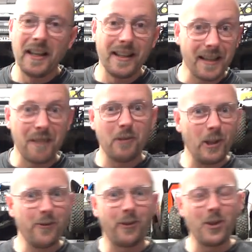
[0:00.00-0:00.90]
les Allemands,
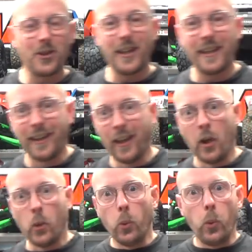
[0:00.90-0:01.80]
les Français,
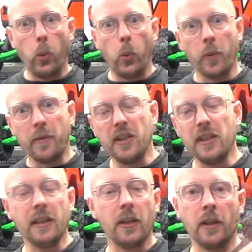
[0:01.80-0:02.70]

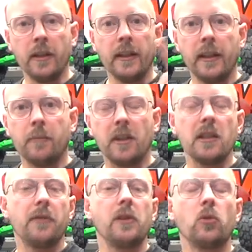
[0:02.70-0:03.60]
Mani, euh,
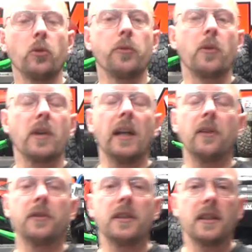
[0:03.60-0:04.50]
il a fait le tour du bocal
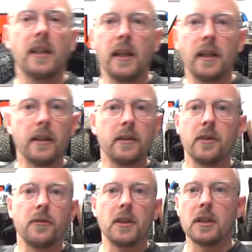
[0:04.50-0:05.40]
en fait et euh,
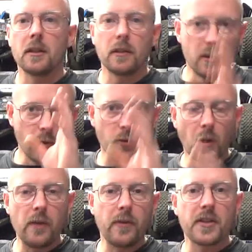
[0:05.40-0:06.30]
c'est fini. Disque
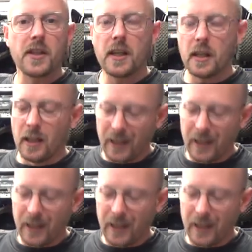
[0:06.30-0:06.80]
dur effacé.